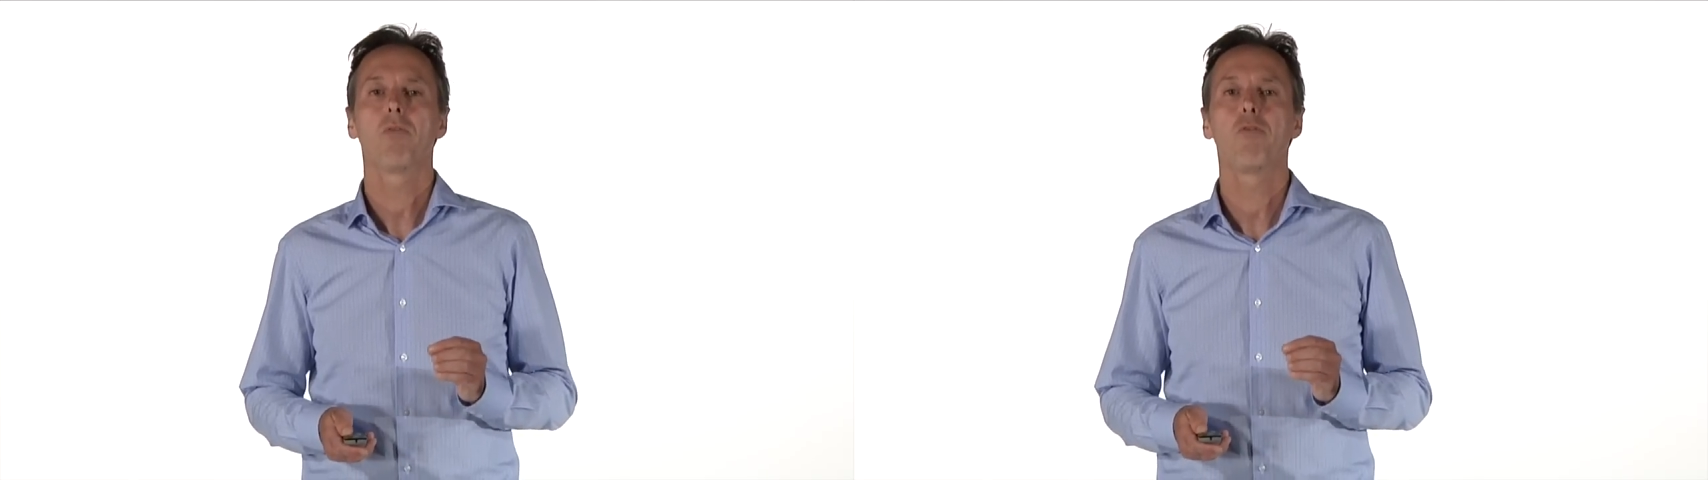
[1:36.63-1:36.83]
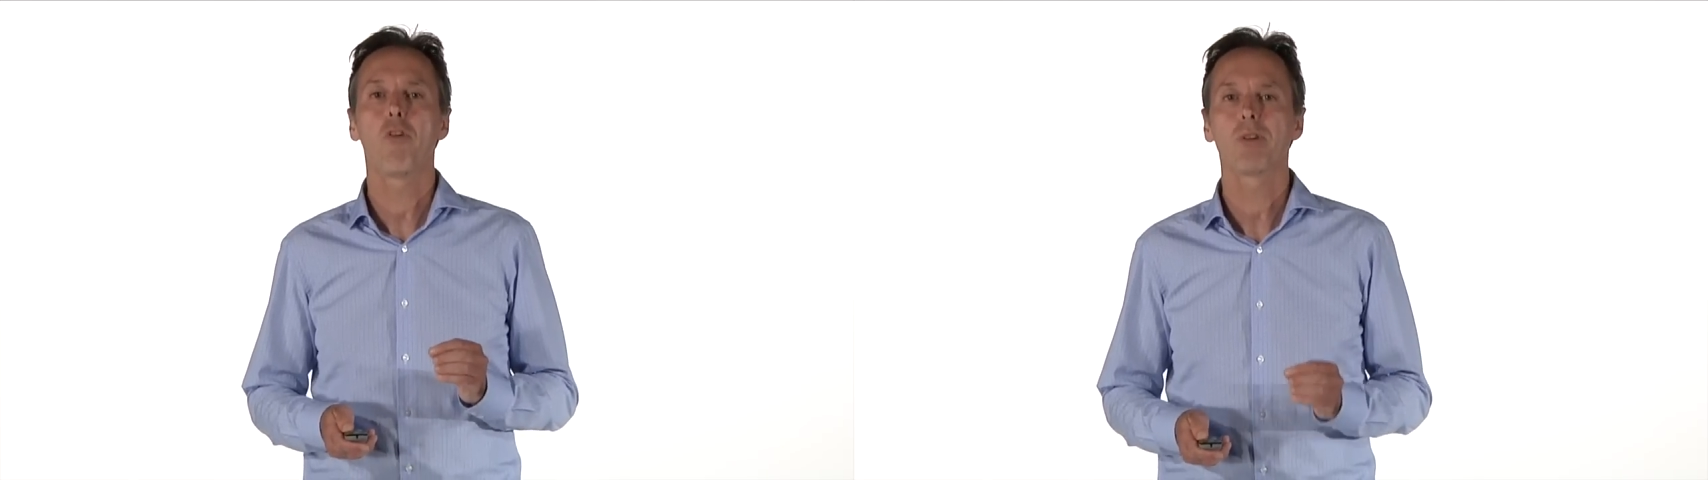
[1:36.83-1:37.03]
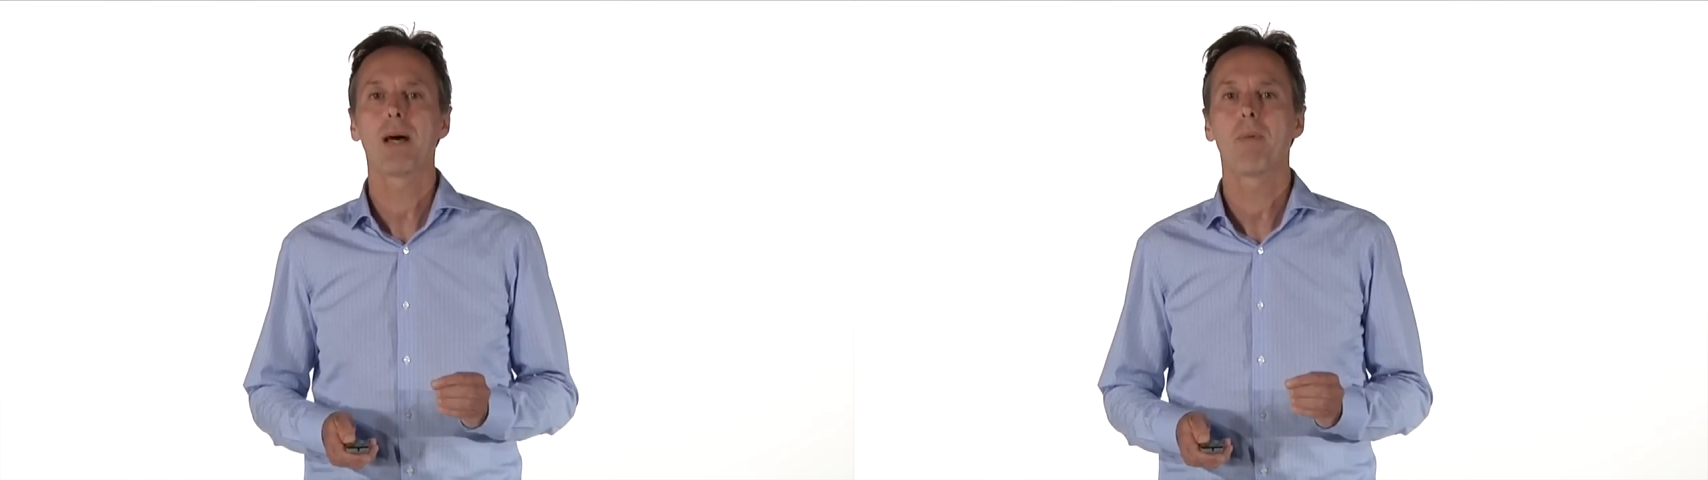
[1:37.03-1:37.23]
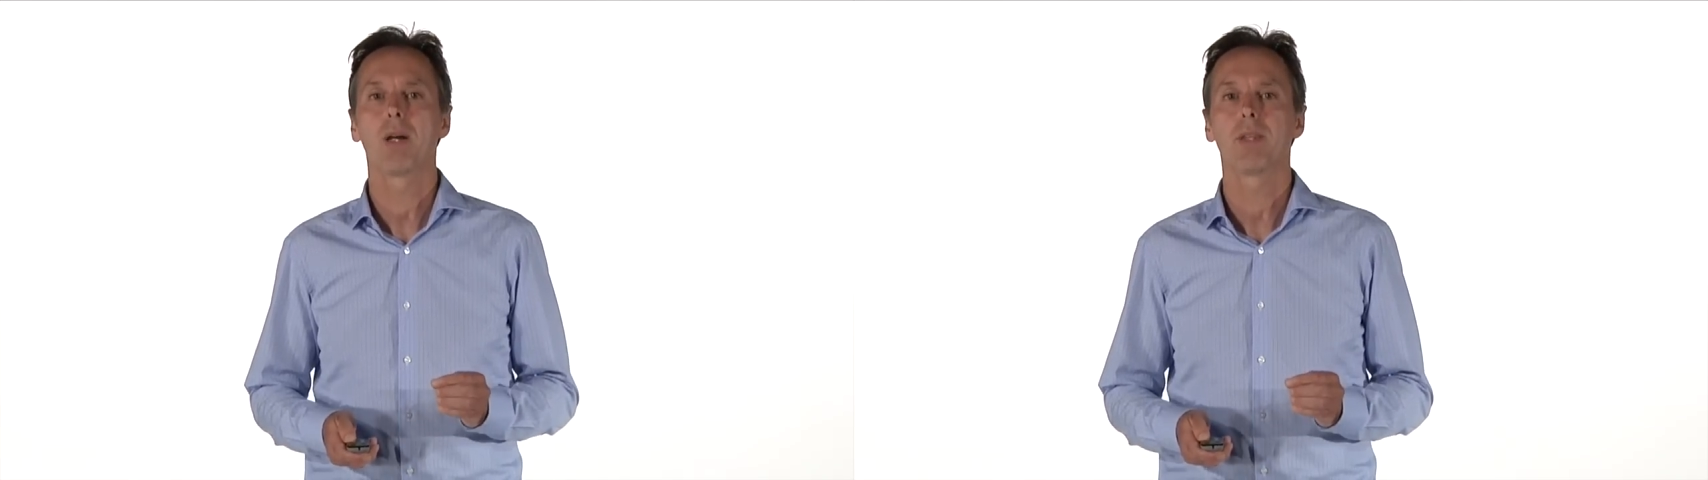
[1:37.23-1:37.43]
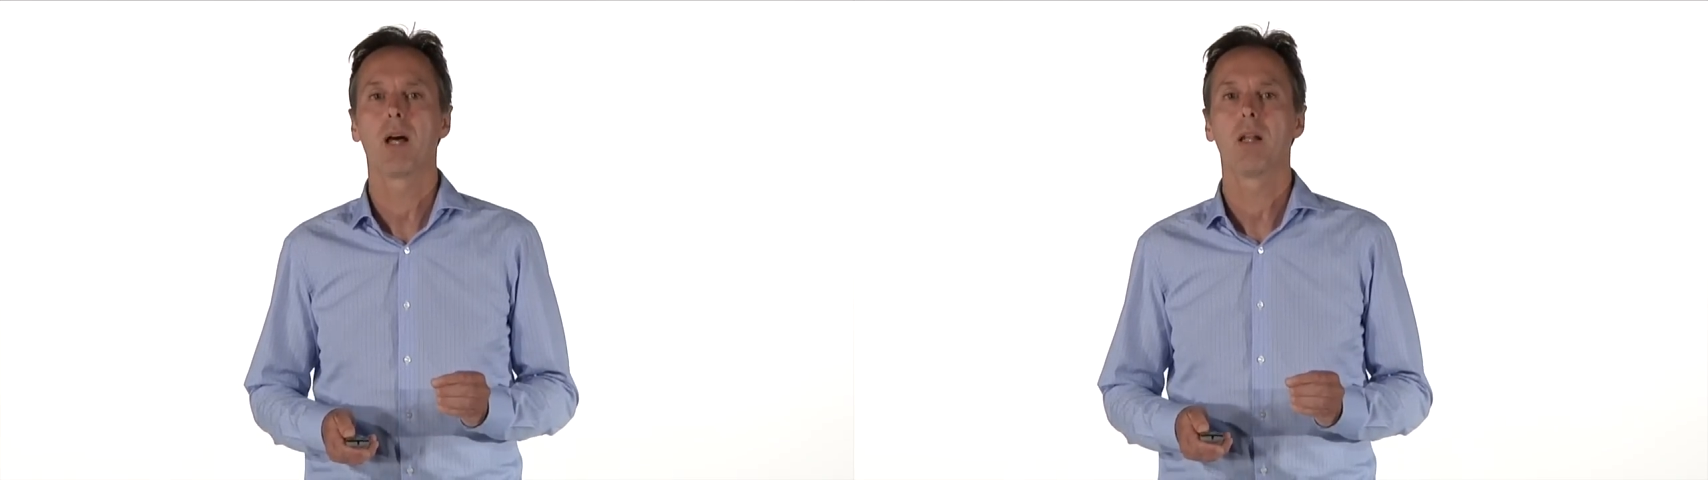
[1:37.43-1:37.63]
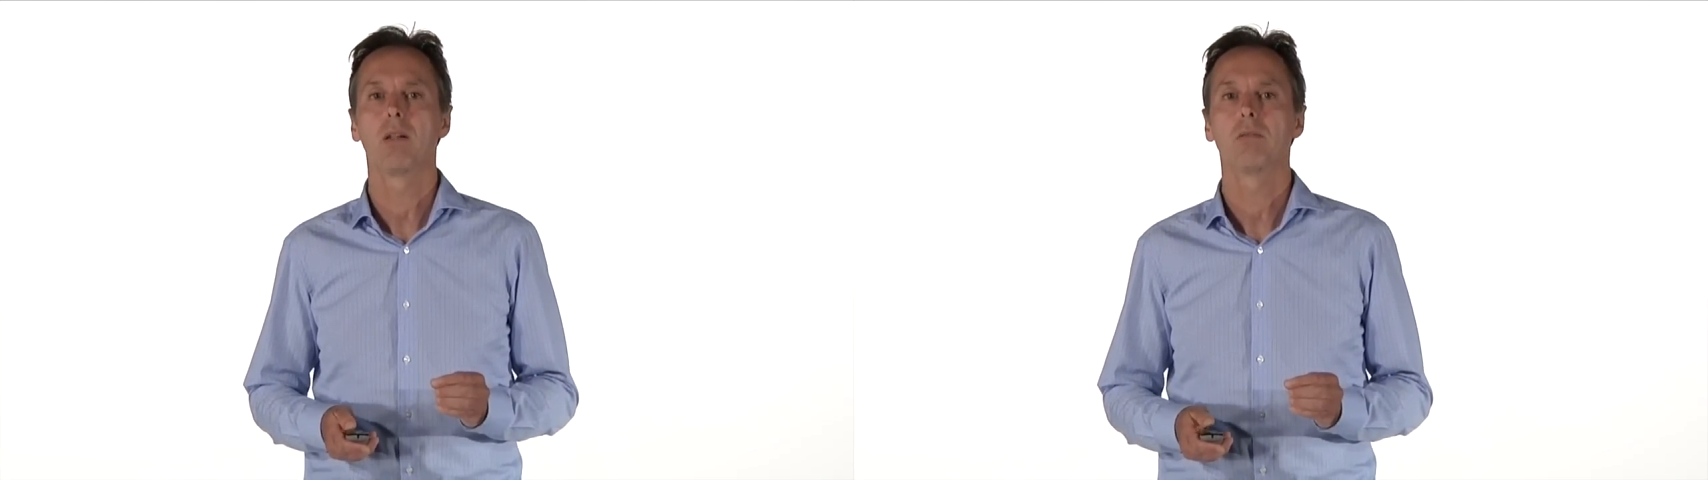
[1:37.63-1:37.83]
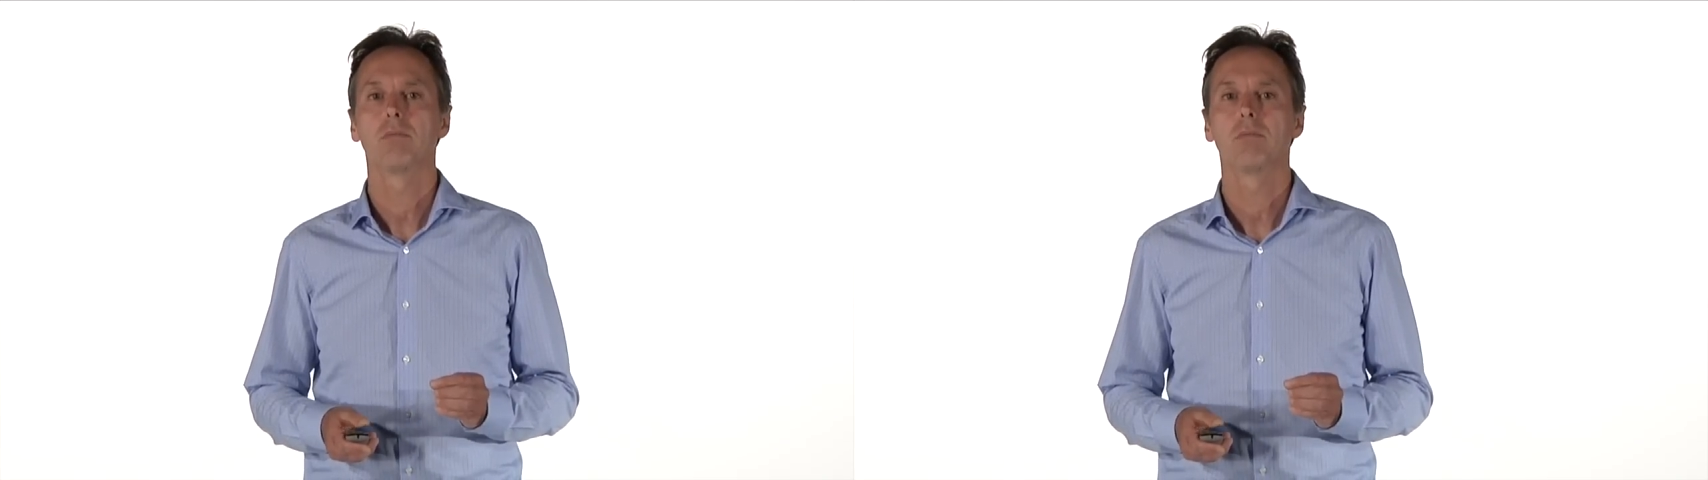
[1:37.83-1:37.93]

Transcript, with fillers: fondamentales.